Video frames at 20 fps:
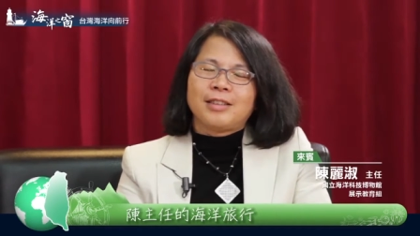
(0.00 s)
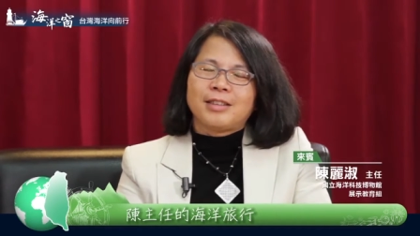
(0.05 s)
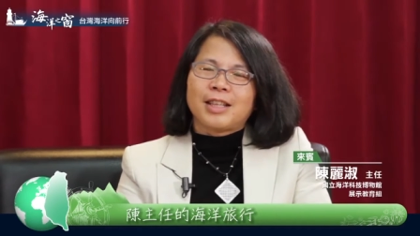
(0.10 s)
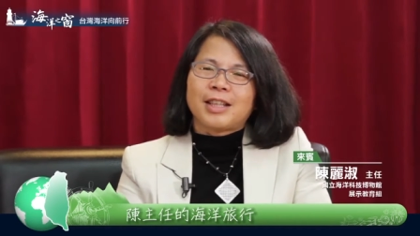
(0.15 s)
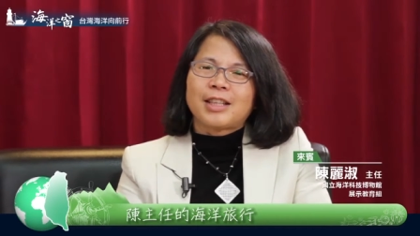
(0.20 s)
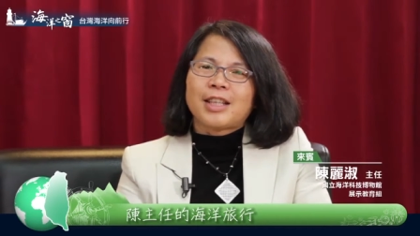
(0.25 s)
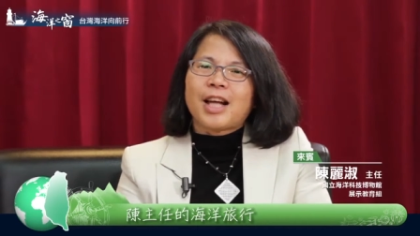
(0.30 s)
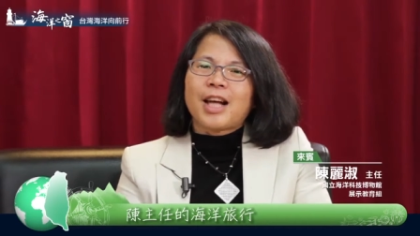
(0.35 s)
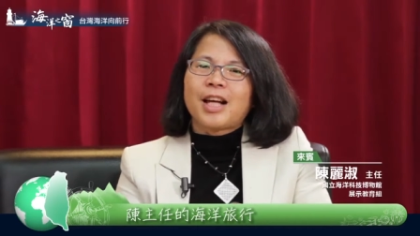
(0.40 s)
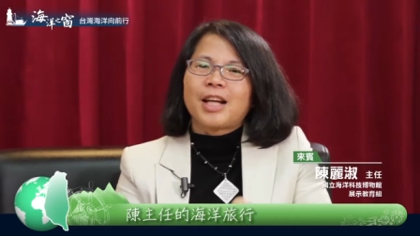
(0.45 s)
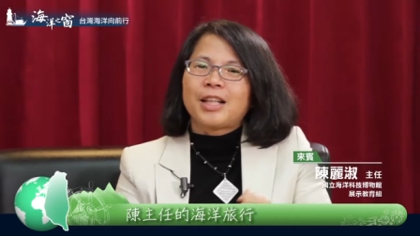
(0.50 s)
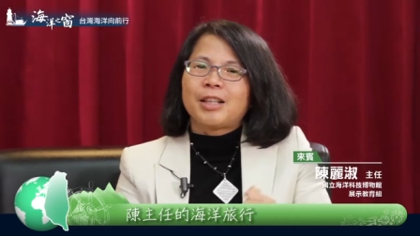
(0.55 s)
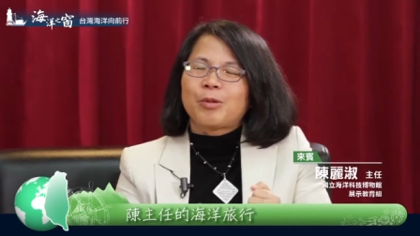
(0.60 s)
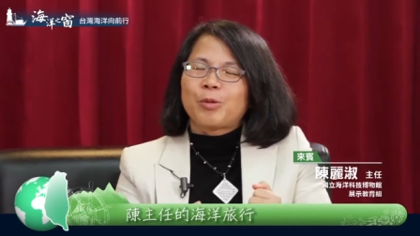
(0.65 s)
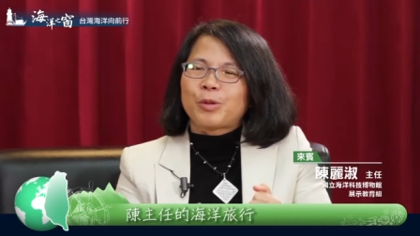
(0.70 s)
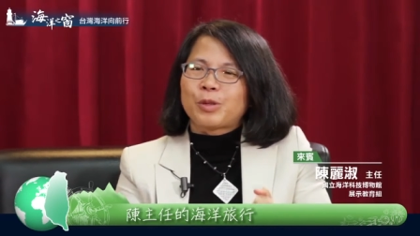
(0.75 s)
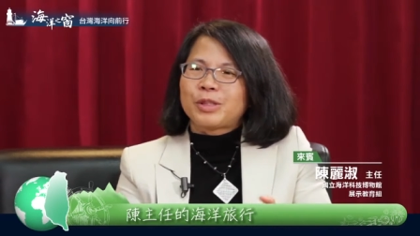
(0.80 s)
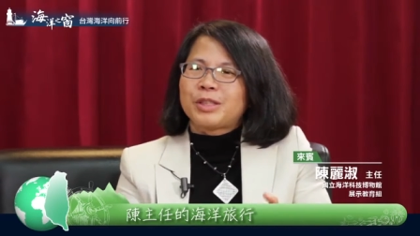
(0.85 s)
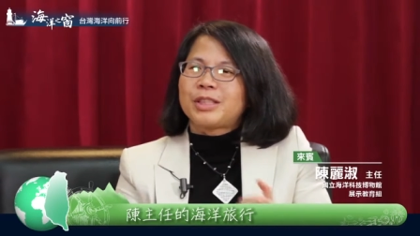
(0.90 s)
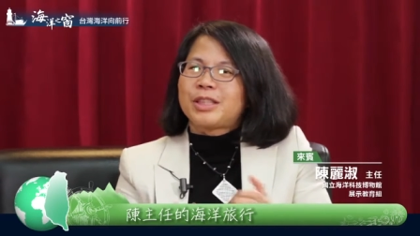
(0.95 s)
那当
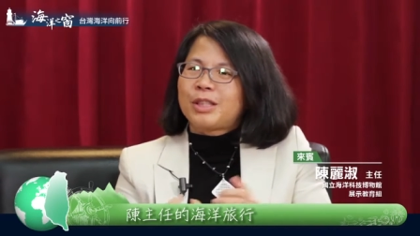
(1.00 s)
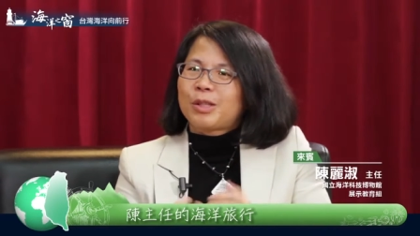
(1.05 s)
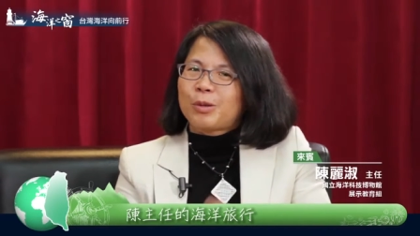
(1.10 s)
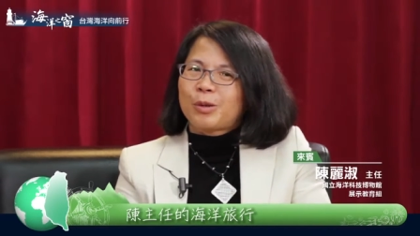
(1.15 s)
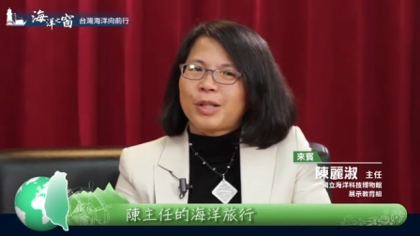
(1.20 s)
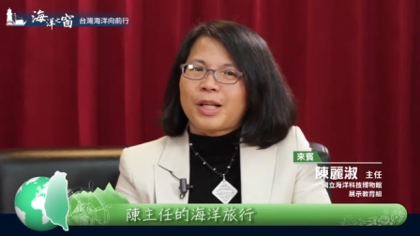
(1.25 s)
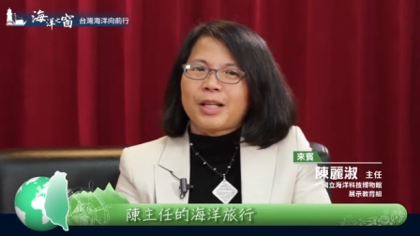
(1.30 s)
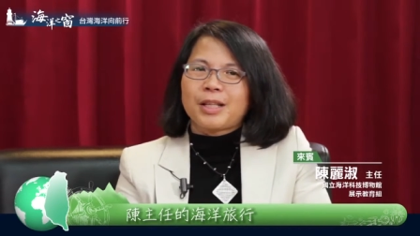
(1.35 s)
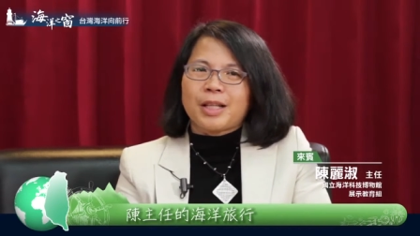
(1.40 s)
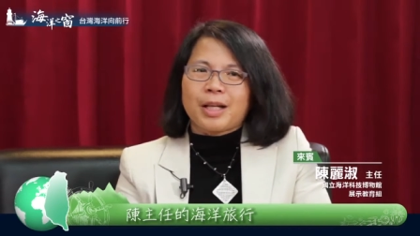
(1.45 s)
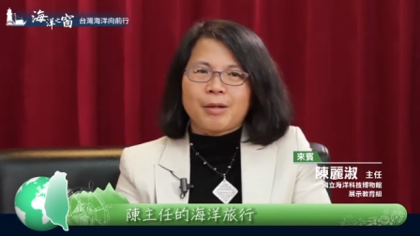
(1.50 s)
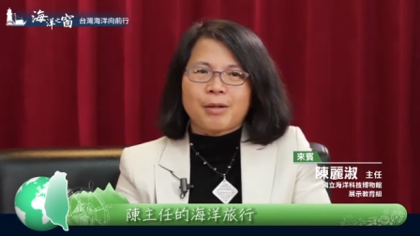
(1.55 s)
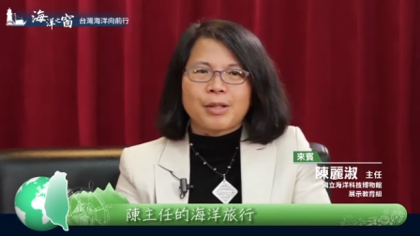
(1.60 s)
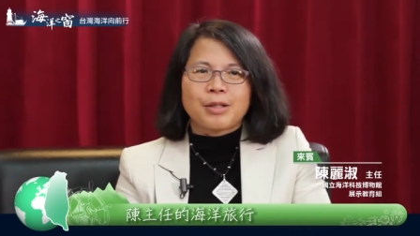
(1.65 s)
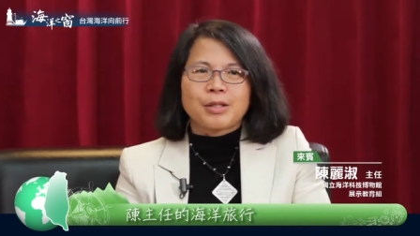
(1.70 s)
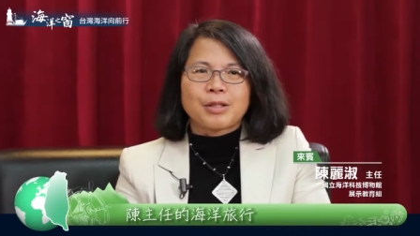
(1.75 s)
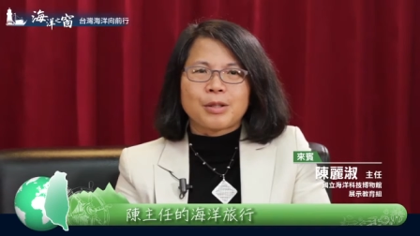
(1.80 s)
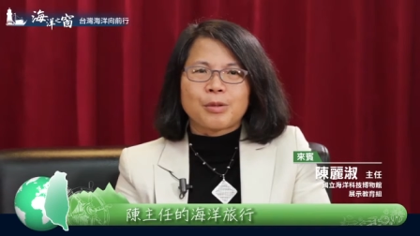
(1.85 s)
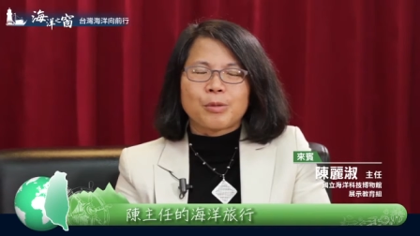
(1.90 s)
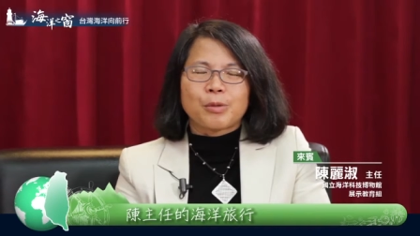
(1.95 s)
我自己回来台湾
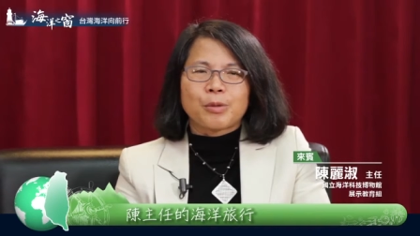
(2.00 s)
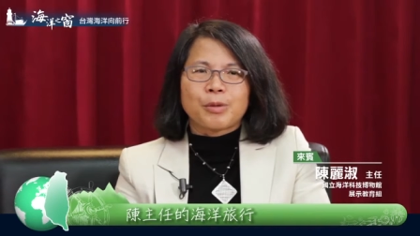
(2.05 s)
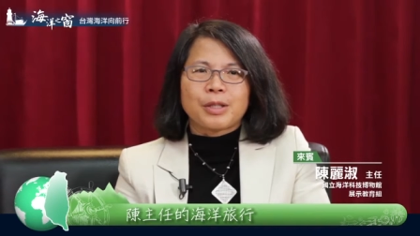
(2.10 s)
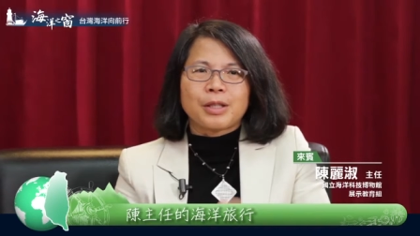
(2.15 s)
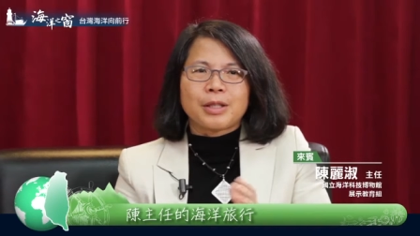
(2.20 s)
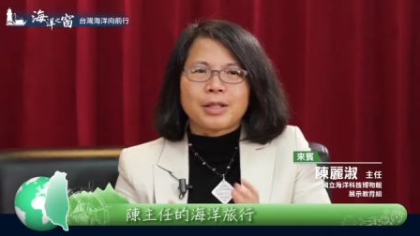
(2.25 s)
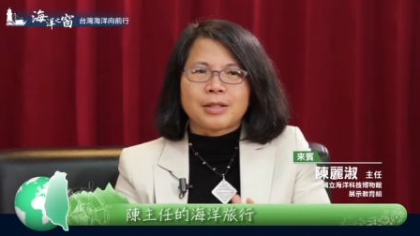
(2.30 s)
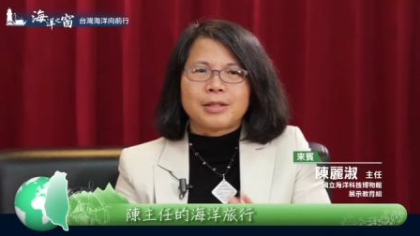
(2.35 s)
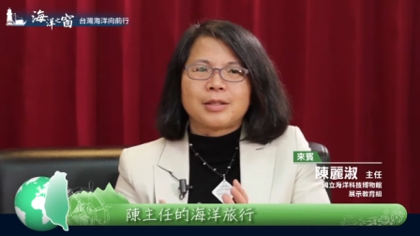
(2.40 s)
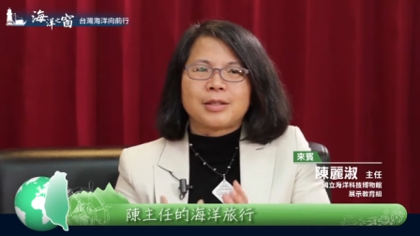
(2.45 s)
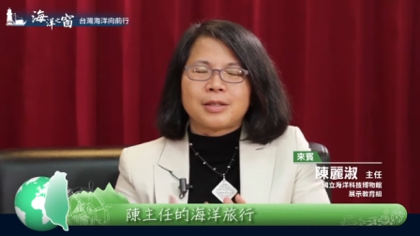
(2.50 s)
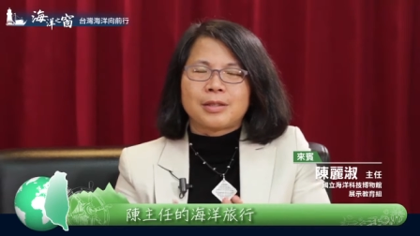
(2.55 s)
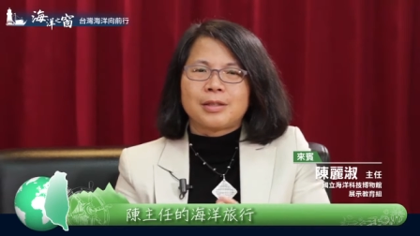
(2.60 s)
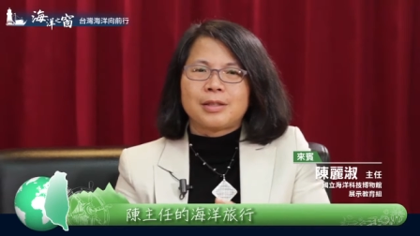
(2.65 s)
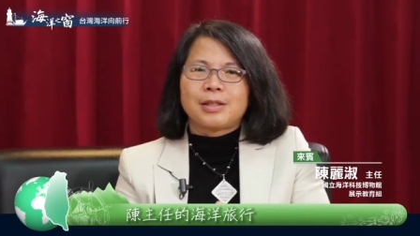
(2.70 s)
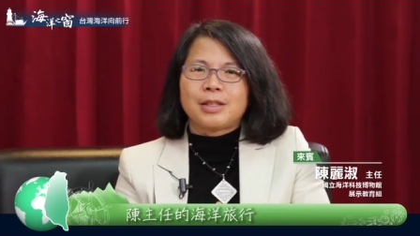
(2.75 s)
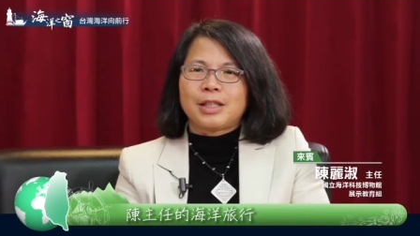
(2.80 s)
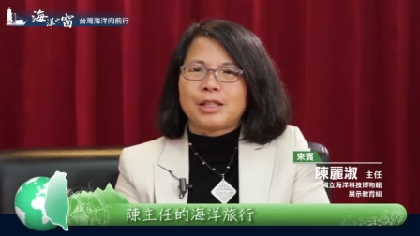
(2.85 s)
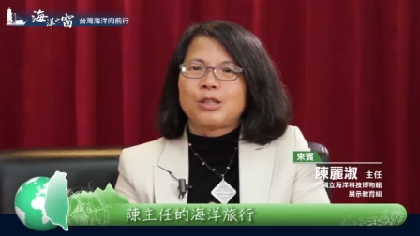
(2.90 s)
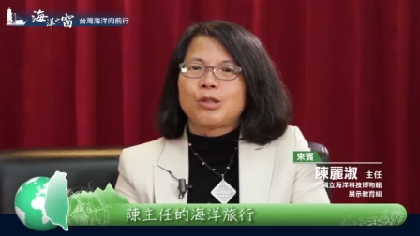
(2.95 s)
的时候，我会更
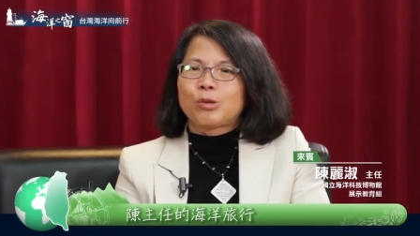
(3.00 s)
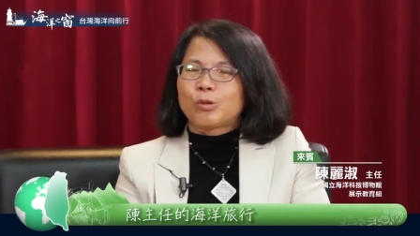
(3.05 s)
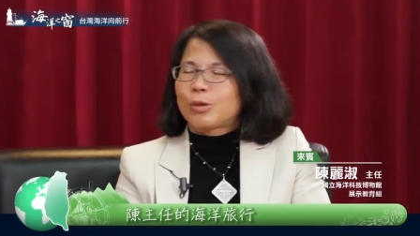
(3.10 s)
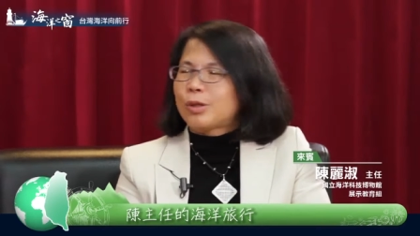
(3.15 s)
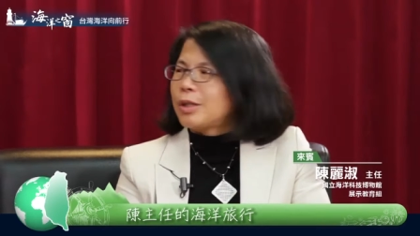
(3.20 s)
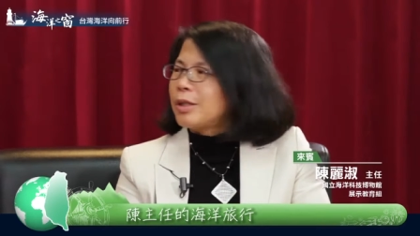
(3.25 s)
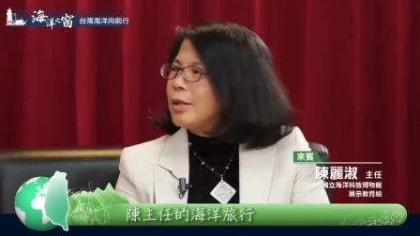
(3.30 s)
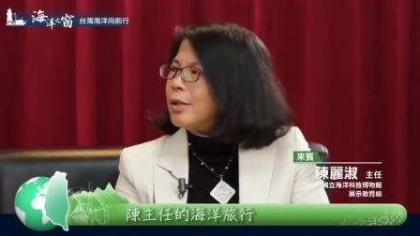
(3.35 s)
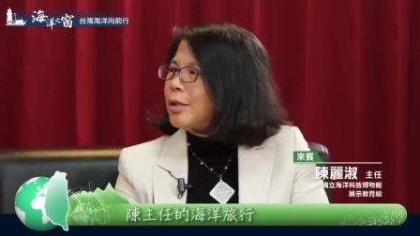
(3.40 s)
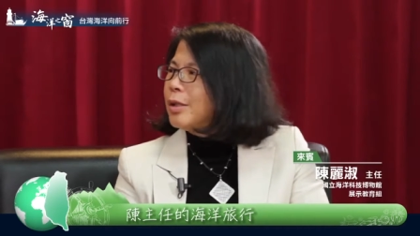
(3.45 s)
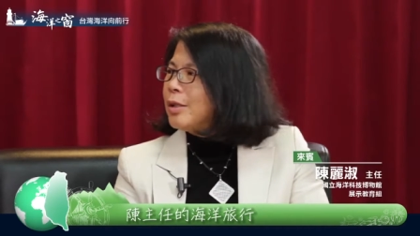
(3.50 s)
清楚的。